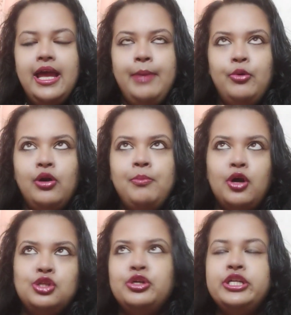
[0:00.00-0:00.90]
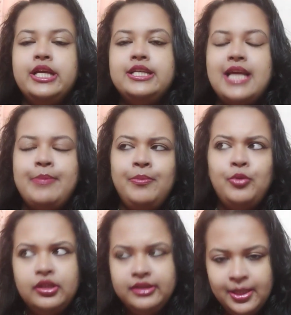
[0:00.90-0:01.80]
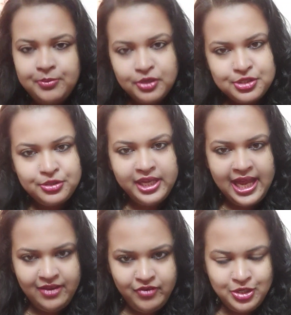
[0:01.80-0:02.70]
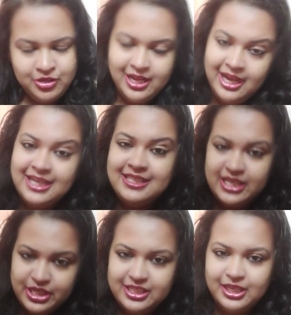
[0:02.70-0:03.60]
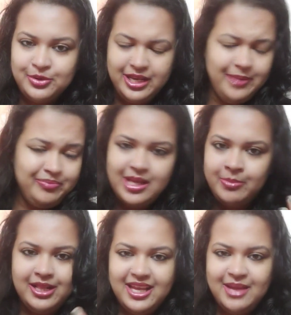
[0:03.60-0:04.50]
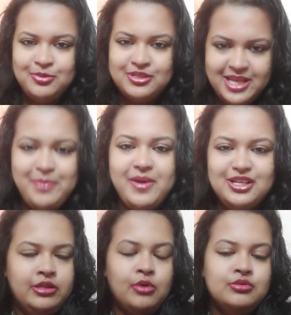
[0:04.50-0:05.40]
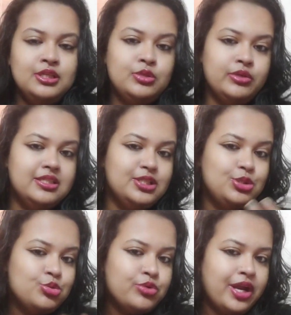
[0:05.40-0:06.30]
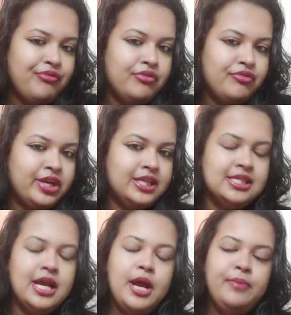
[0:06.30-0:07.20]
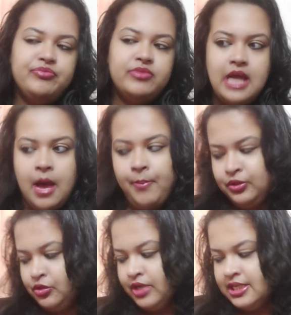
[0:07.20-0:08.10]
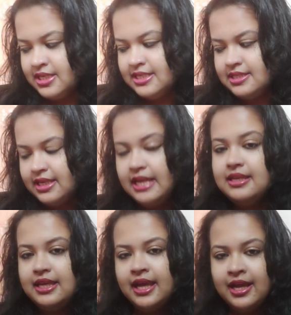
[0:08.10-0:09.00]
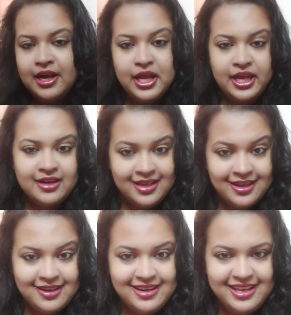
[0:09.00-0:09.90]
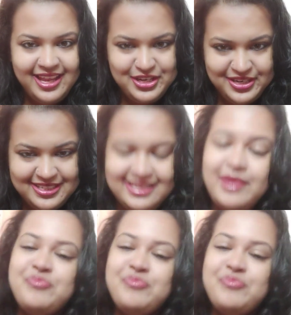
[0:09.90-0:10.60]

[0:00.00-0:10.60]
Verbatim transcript: এবং বছর শেষে আমি প্রত্যেক বছরই এই ভিডিওটা রাখার চেষ্টা করি আপনারা দেখে বুঝতেই পারছি থাউজেন্ড টোয়েন্টি টু এর ফেভারিট আপাতত আজকে স্কিন কেয়ার আর হেয়ার কেয়ার নিয়ে এসেছি